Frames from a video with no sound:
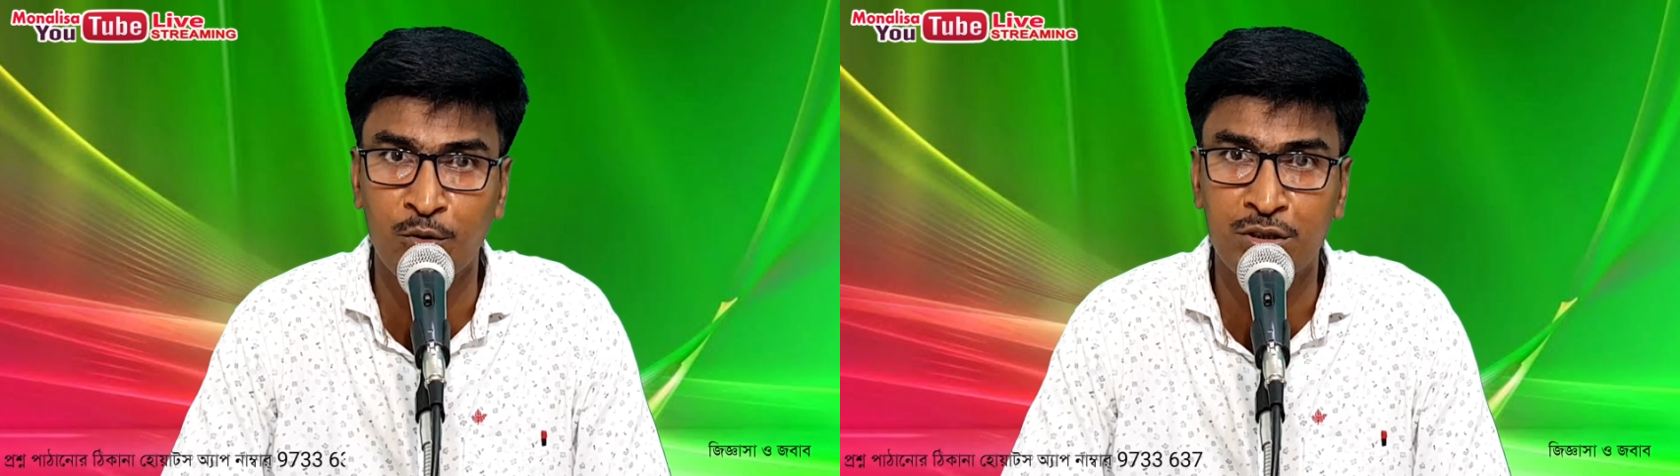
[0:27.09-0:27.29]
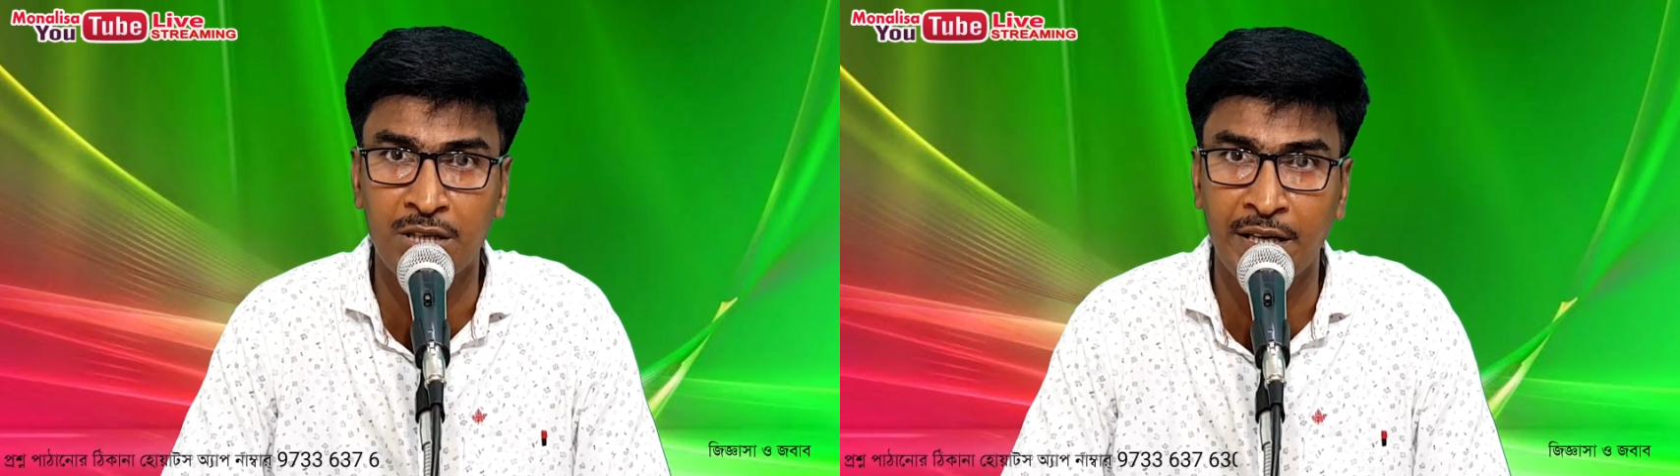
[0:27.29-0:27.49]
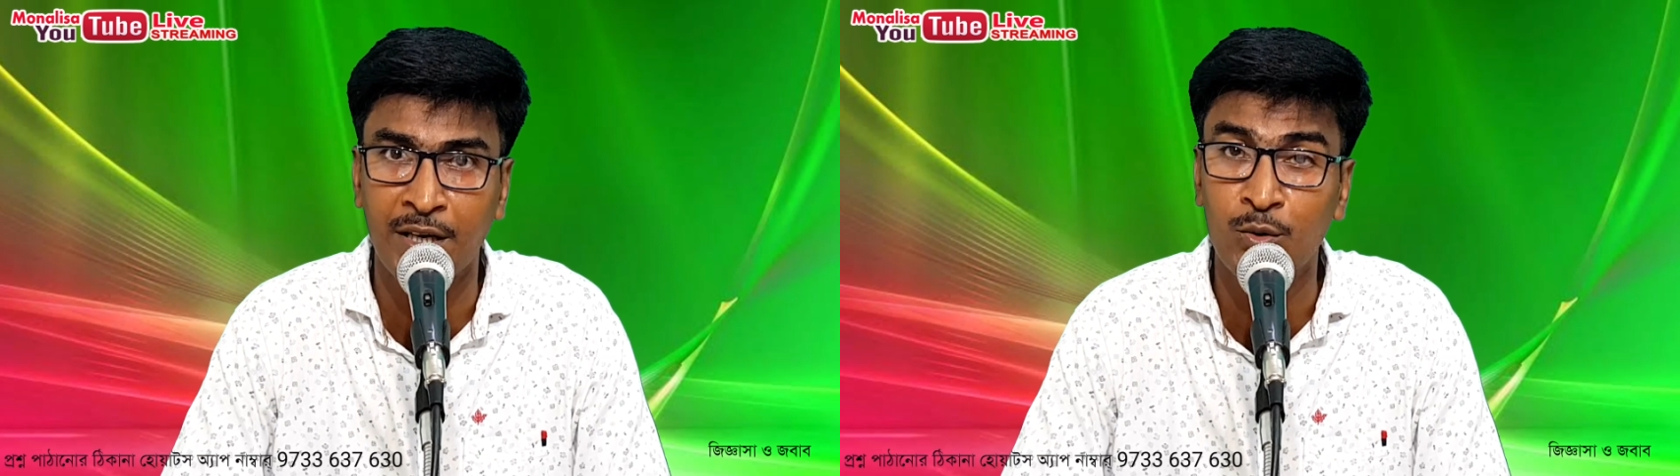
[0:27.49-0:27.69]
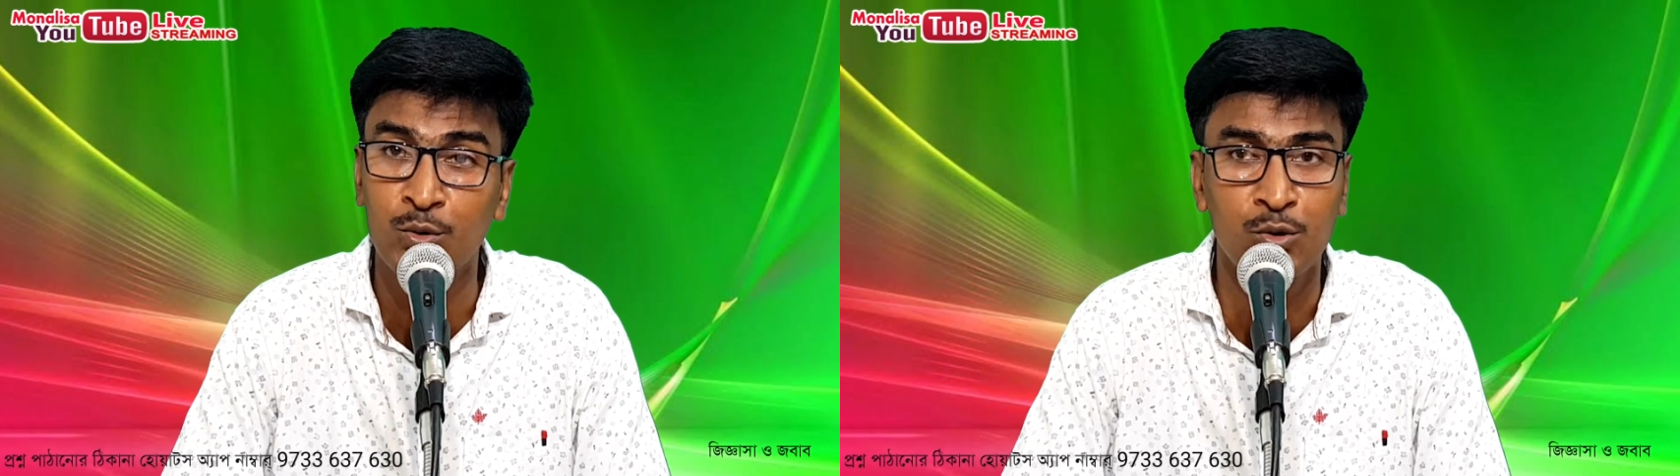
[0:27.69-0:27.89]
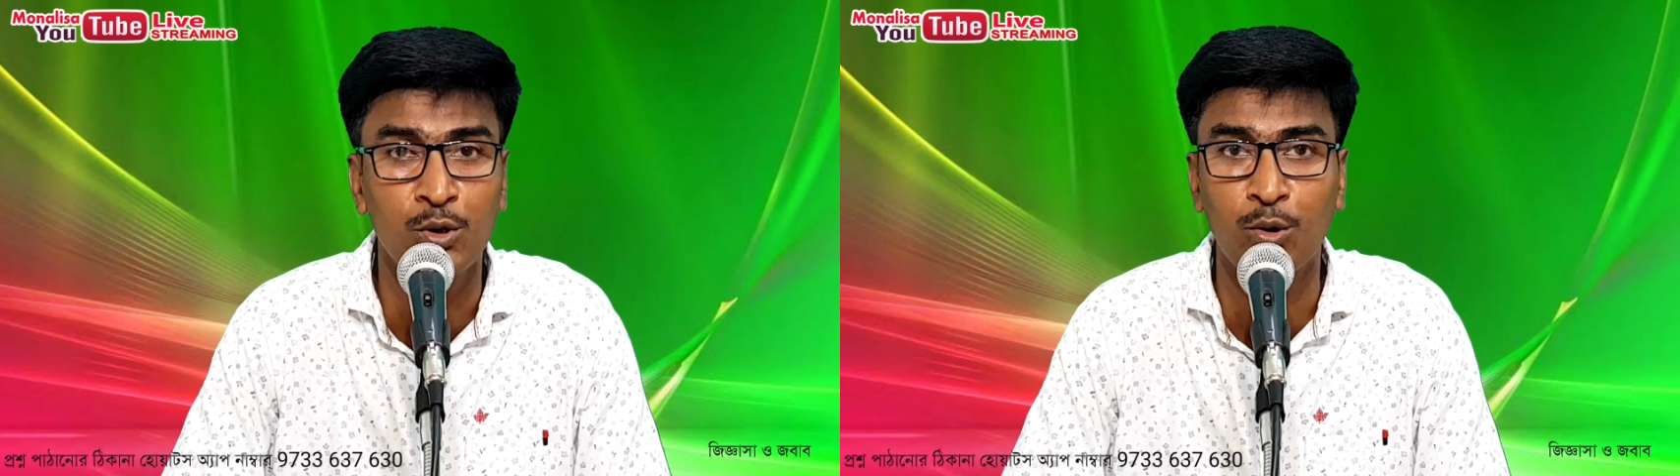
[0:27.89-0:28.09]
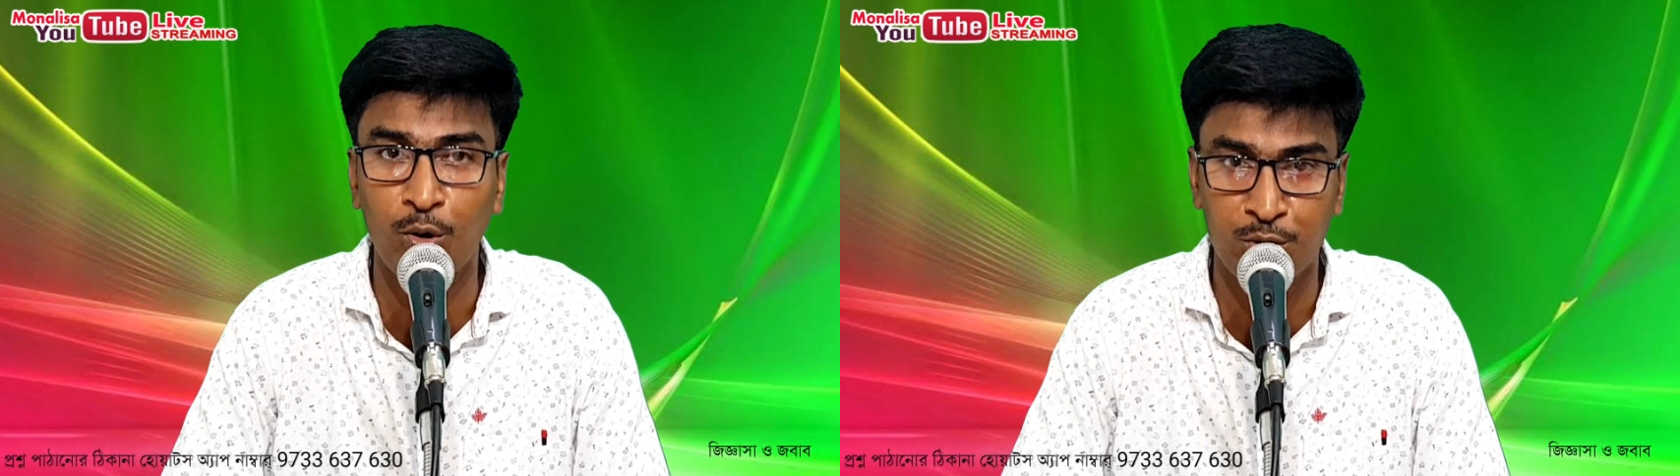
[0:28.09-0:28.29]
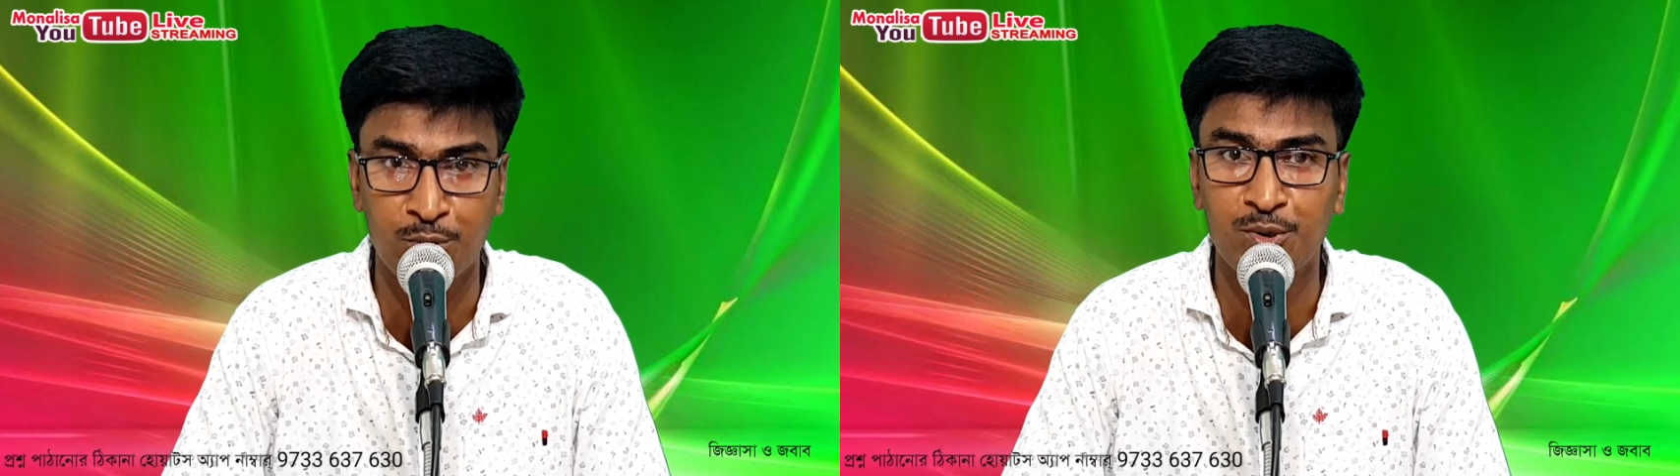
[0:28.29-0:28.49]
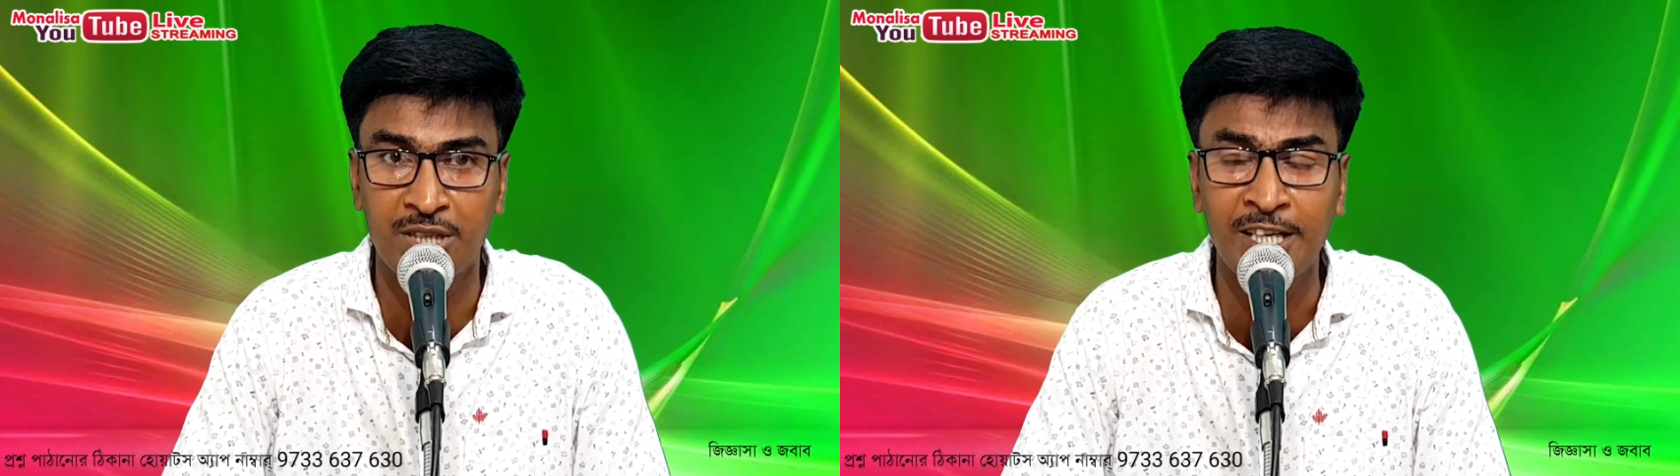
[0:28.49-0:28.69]
অনুষ্ঠানের উত্তরগুলো
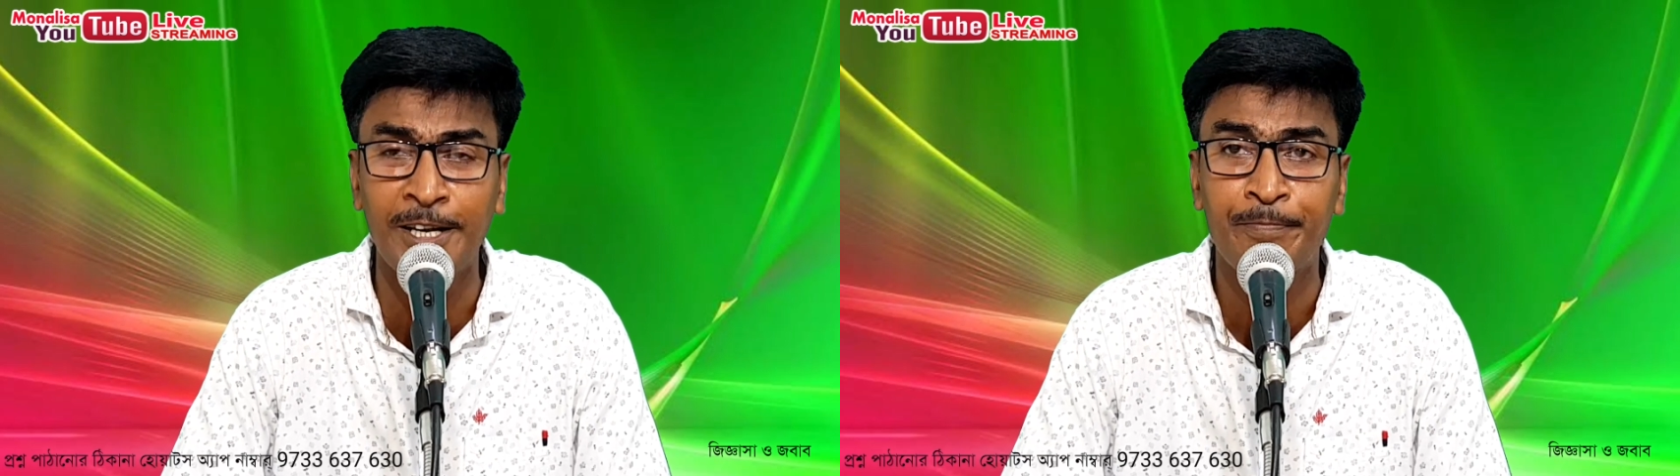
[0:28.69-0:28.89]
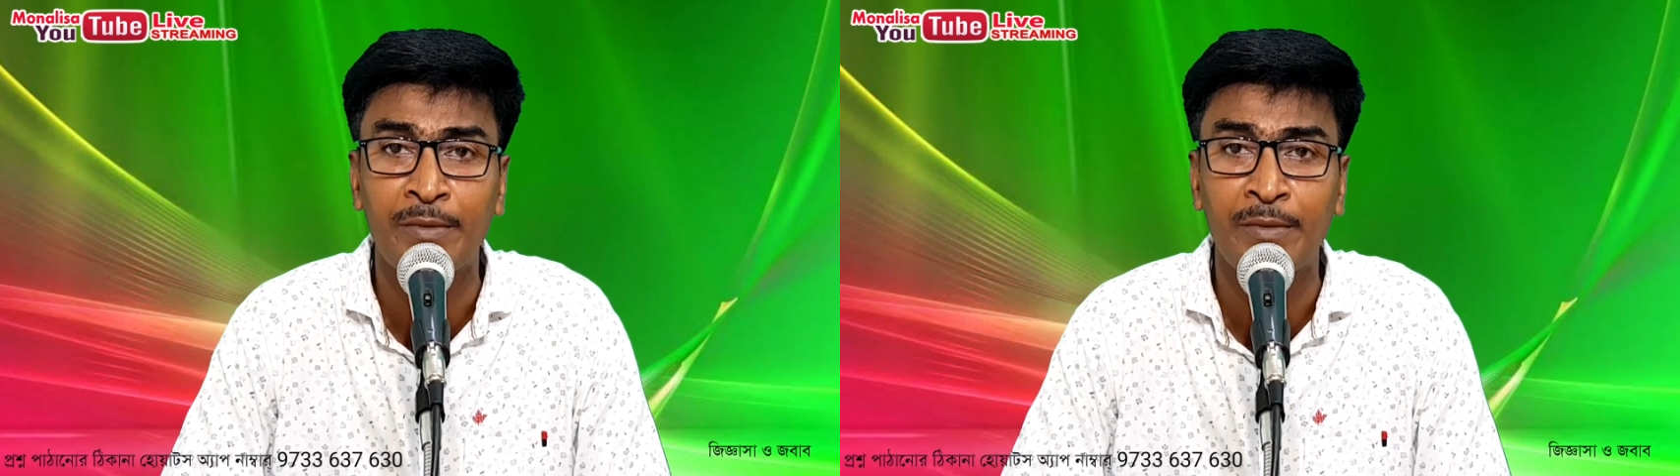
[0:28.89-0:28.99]
শুনছেন